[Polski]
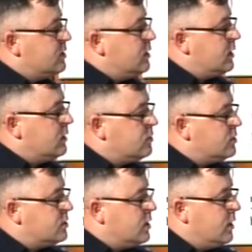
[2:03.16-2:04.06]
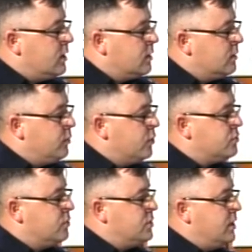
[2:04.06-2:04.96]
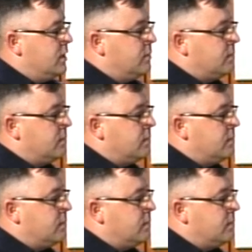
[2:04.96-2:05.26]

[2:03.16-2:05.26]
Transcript: tak troszeczkę położyło cieniem